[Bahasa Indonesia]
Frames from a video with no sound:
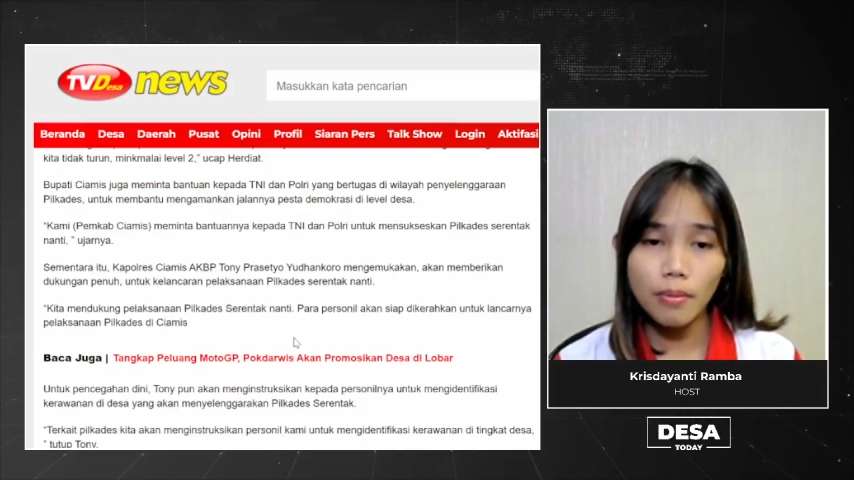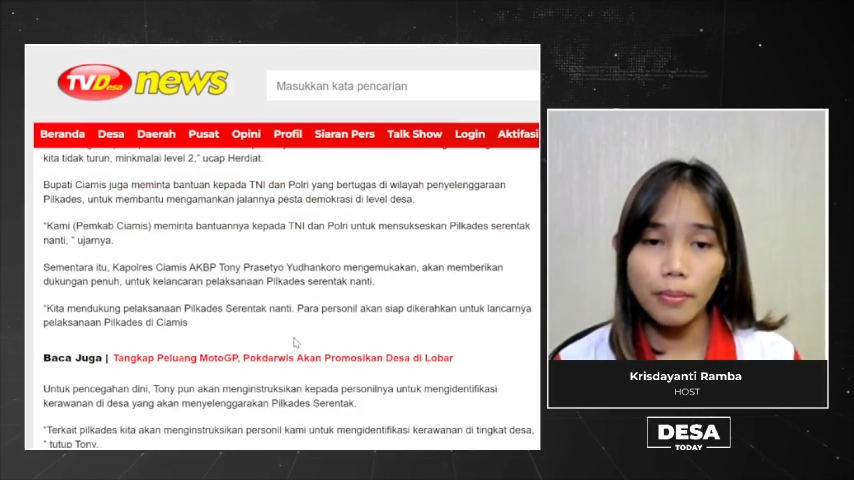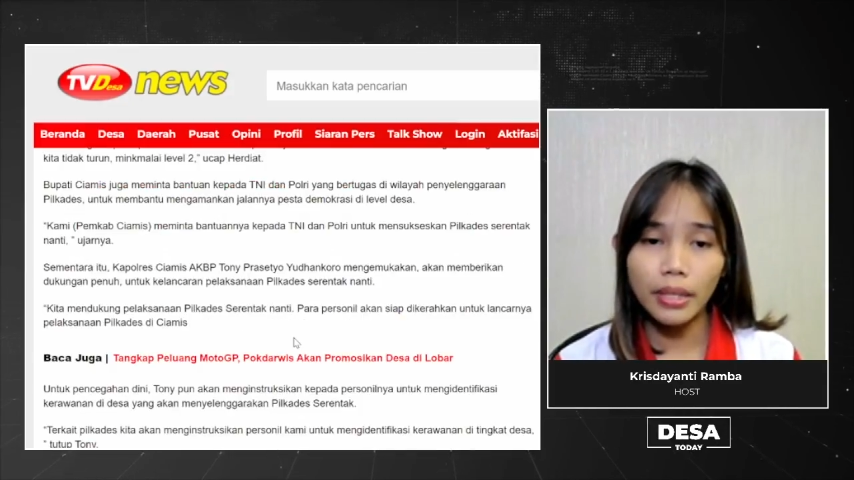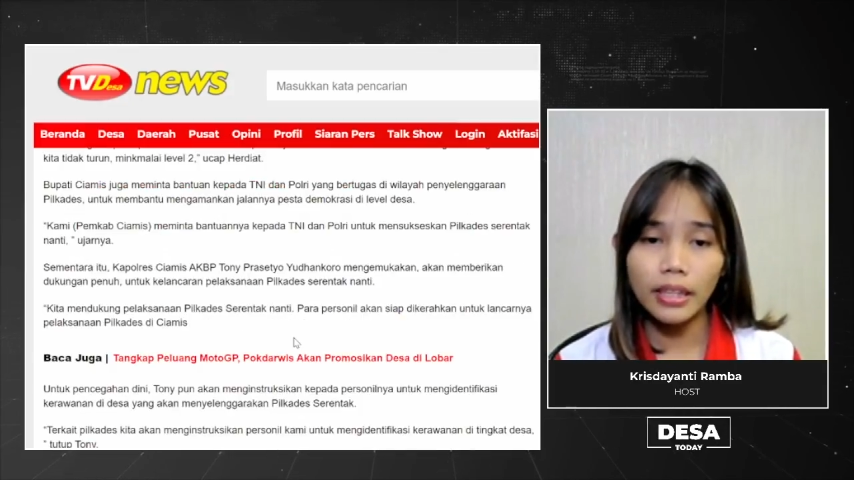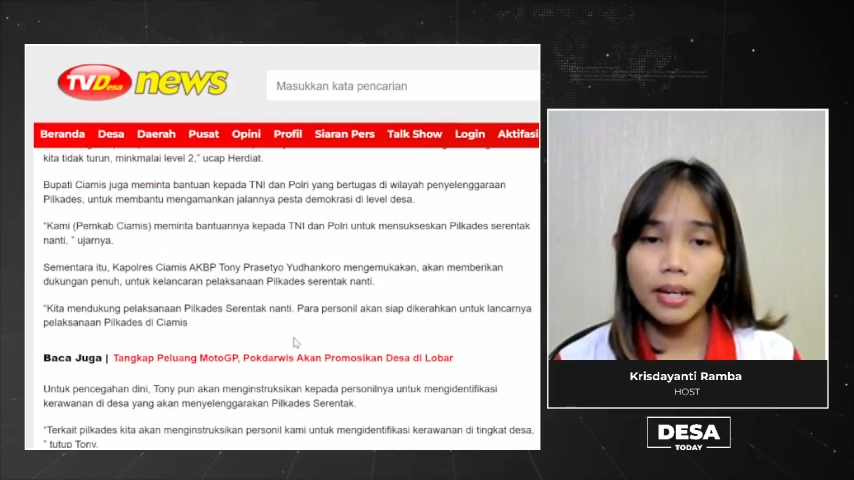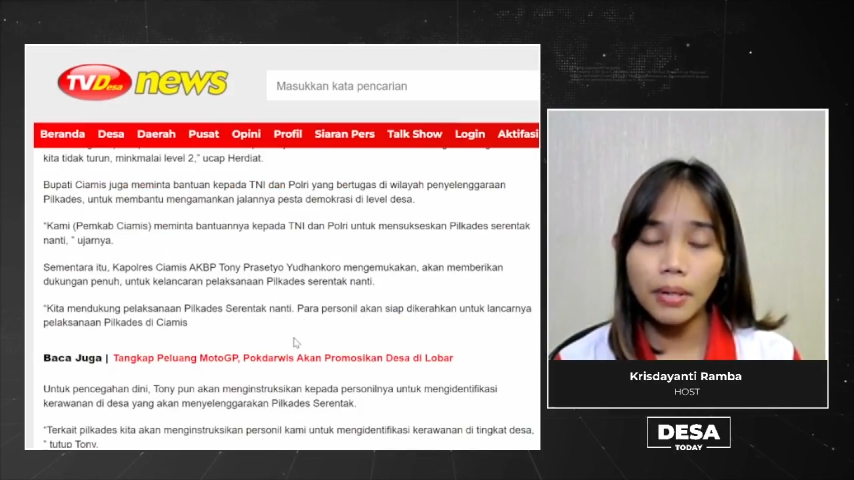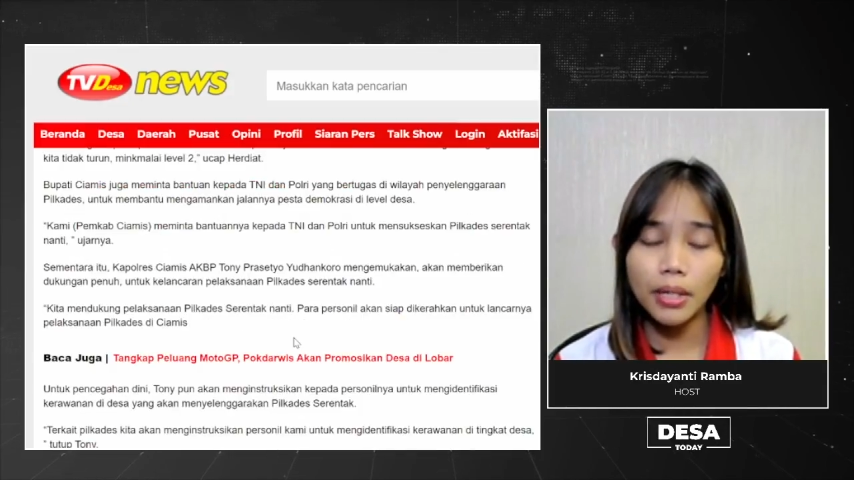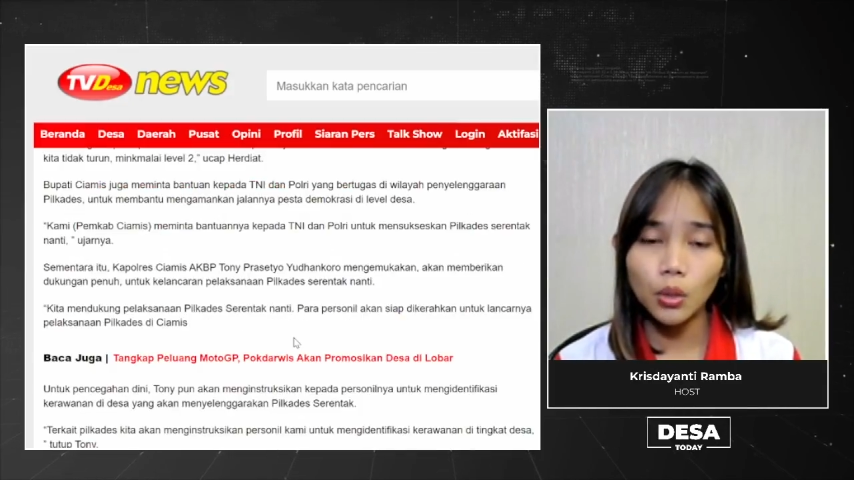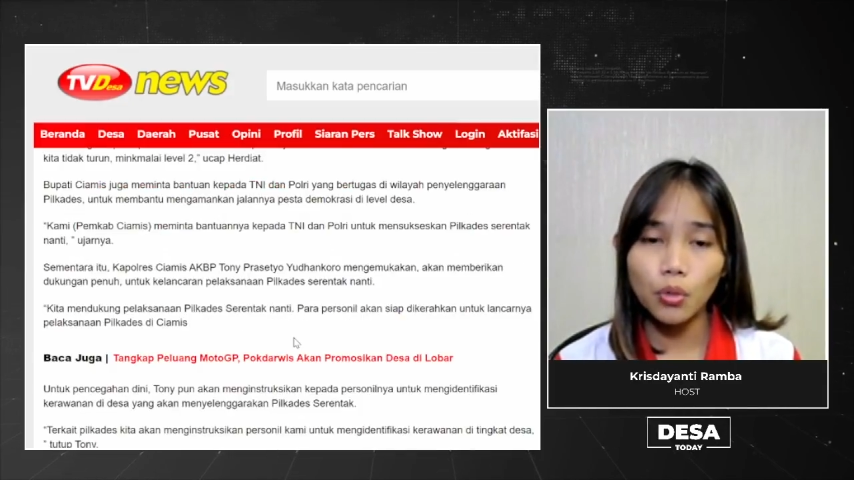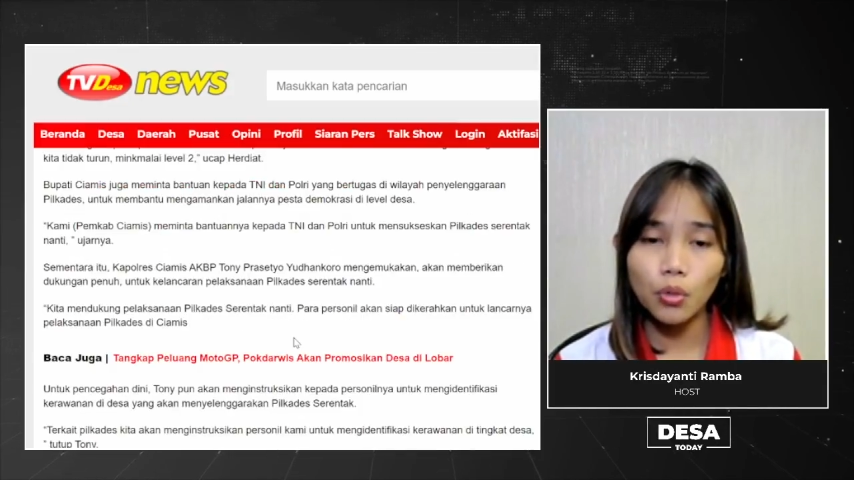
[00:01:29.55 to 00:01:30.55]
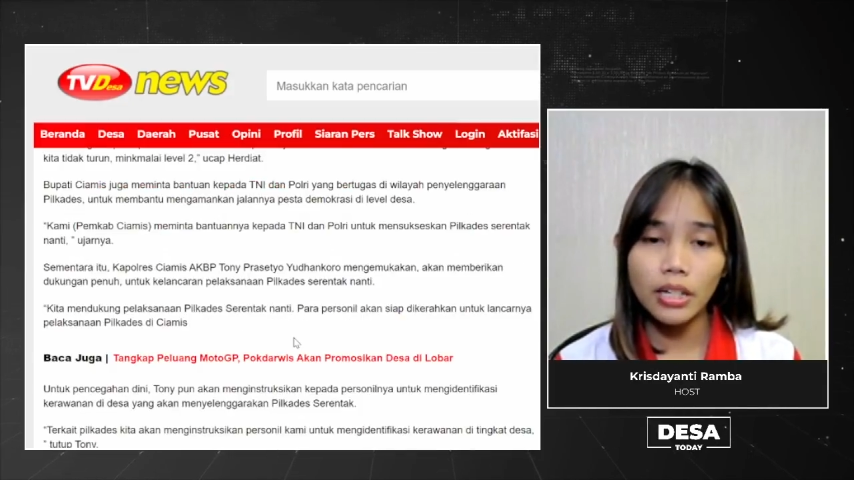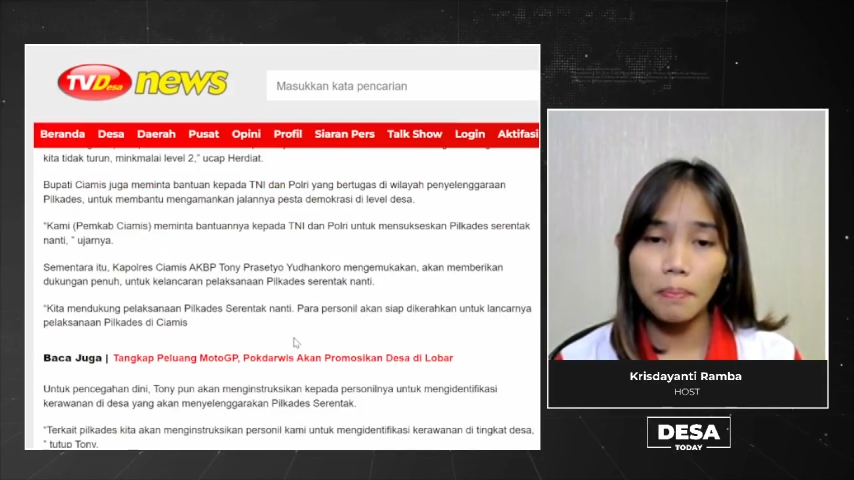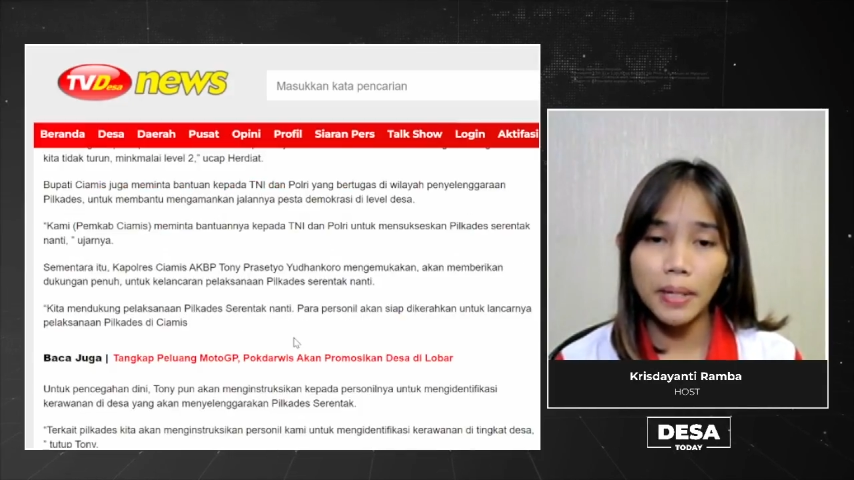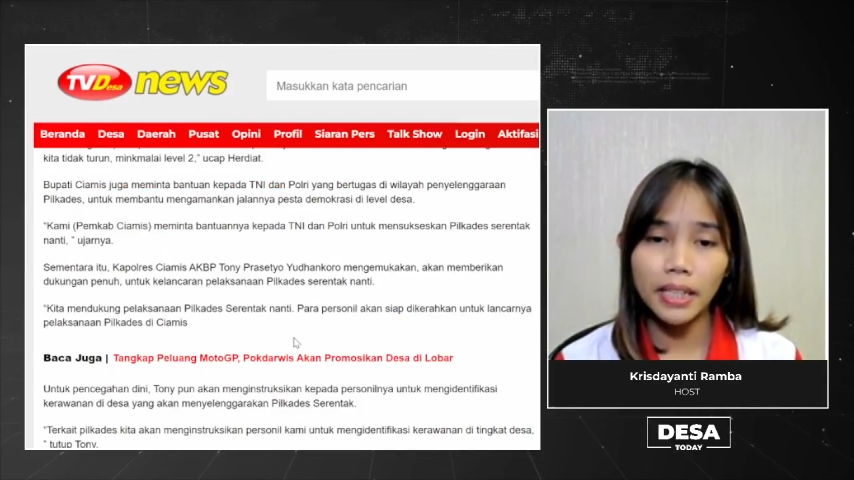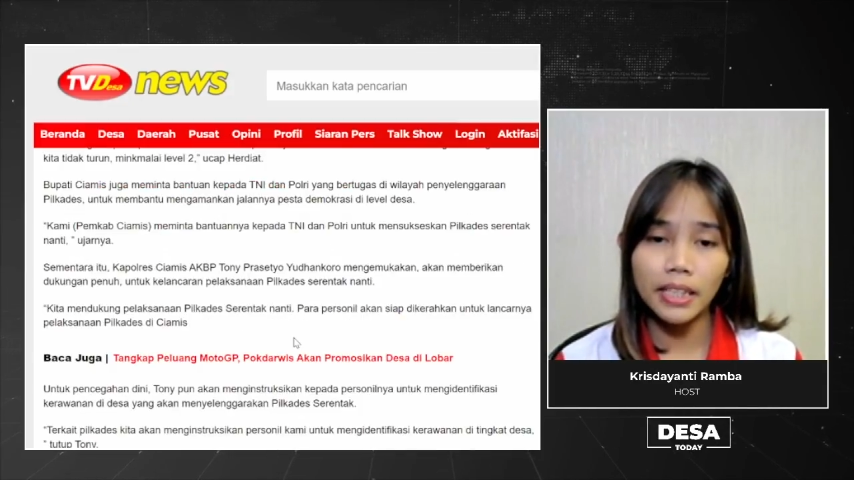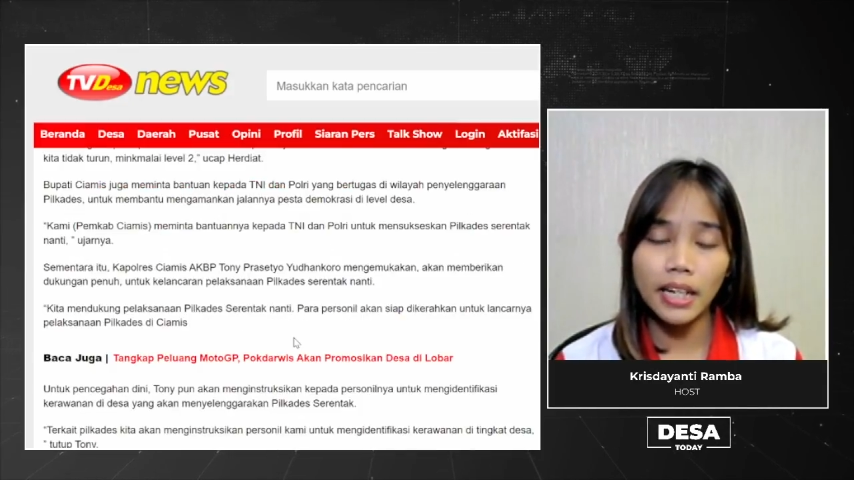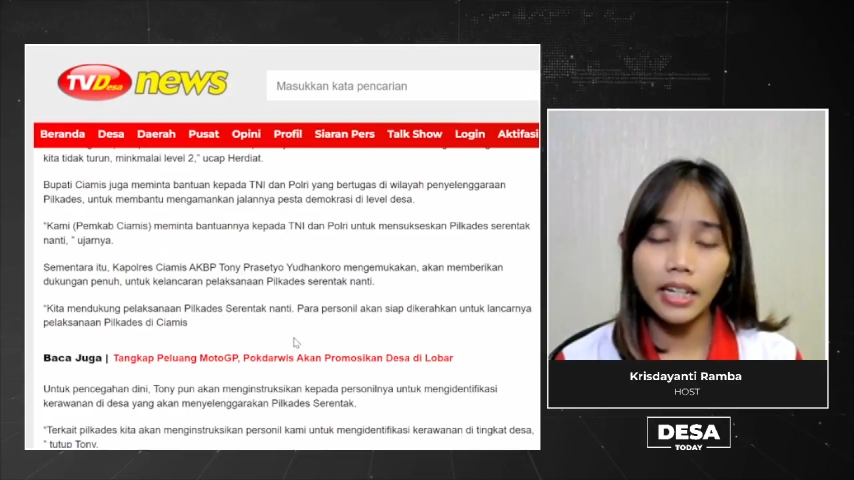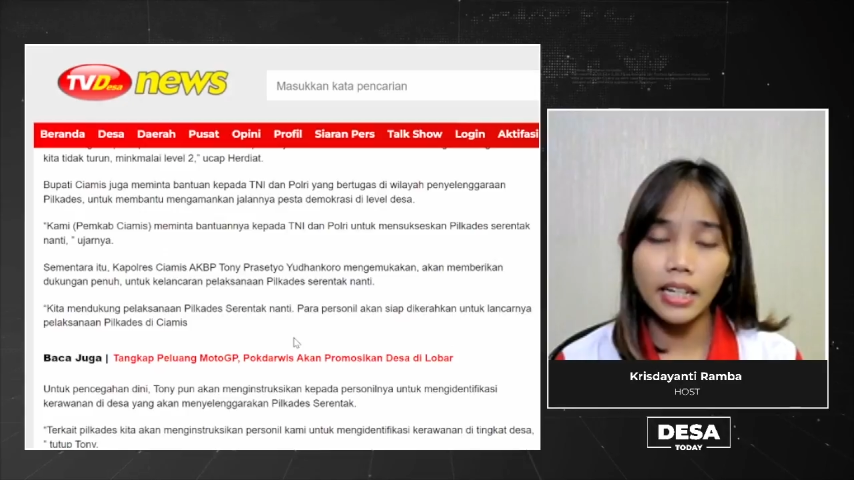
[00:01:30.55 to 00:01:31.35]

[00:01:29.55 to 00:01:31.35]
meminta bantuan kepada TNI